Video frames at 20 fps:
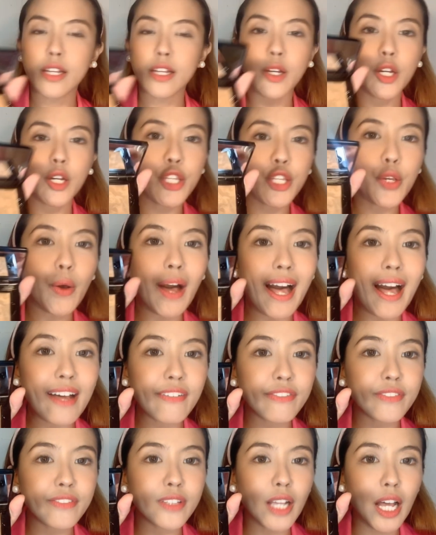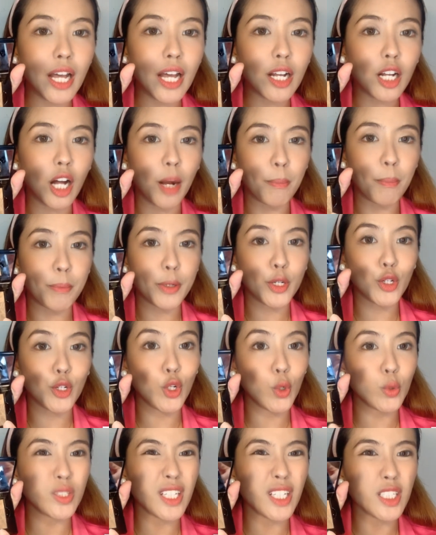You have the copper
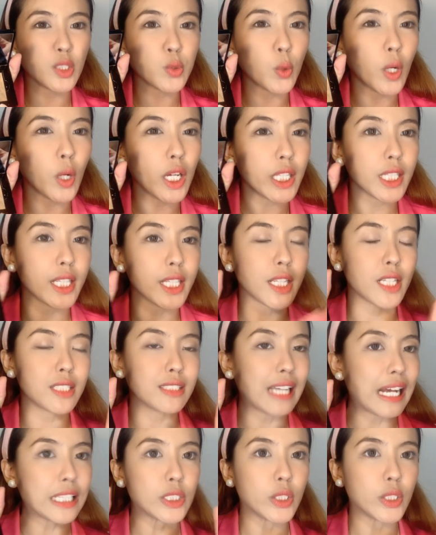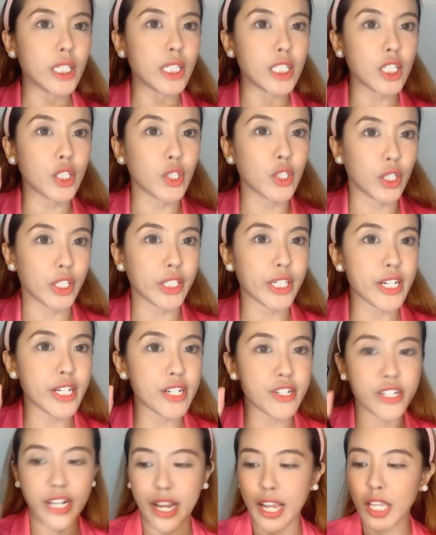glow. This one is actually the darker
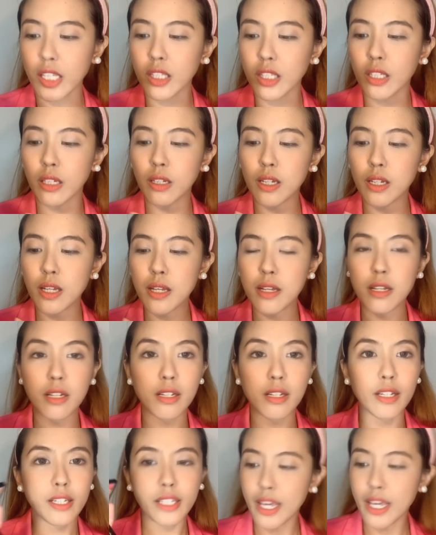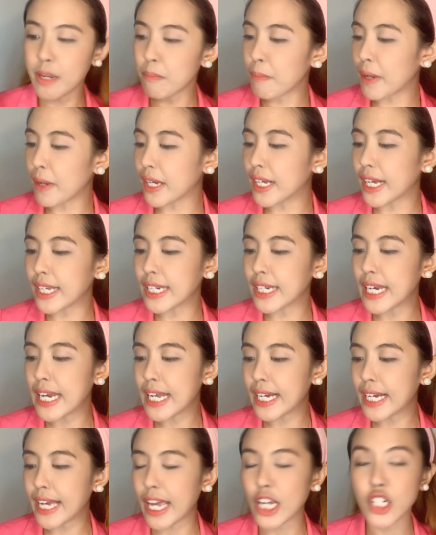shade. Yan, pagka
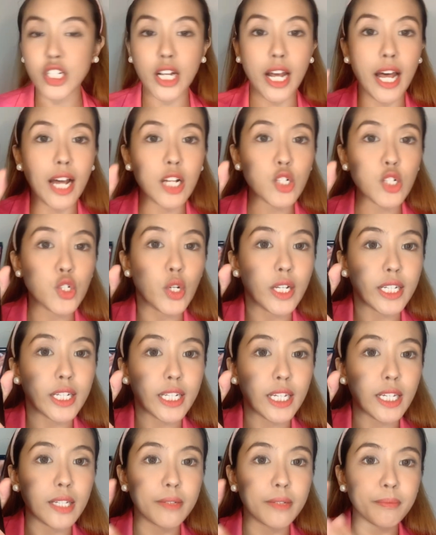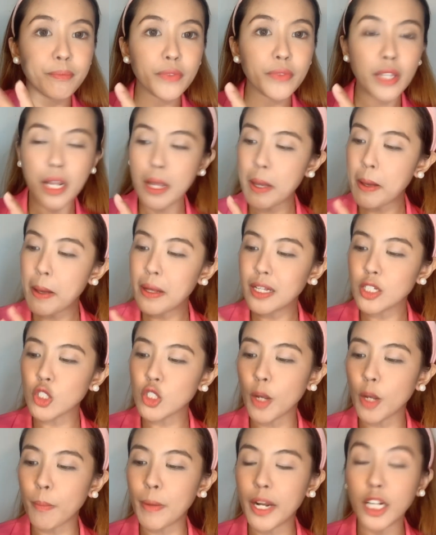nilagay siya actually,
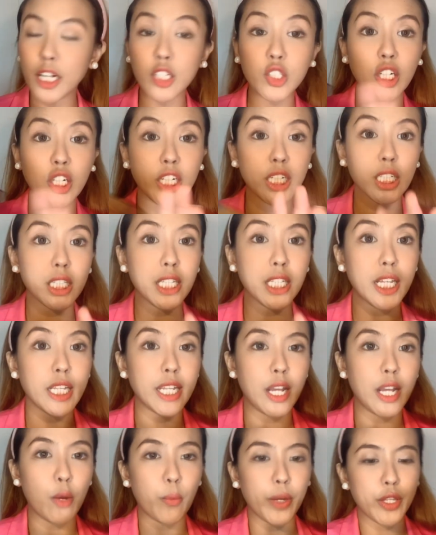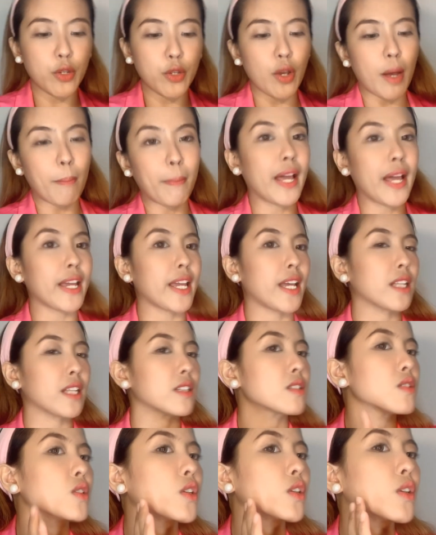sobrang dark din niya when you apply it.
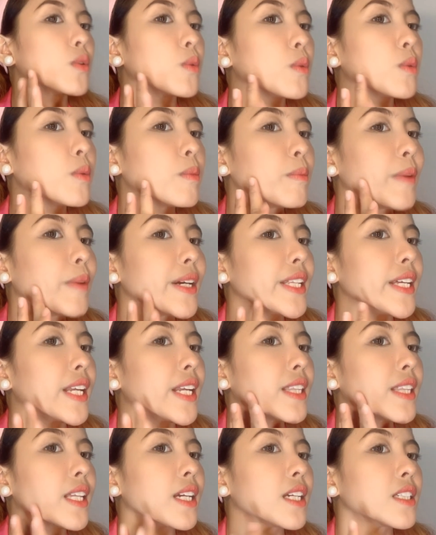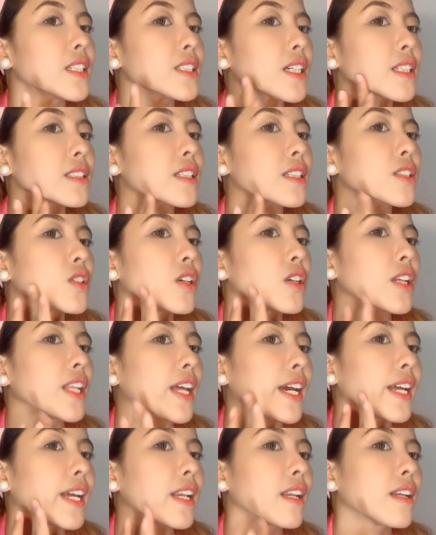So, pwede nating i-check sa
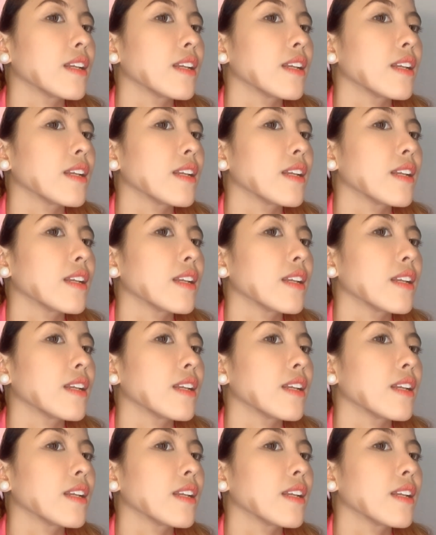jawline.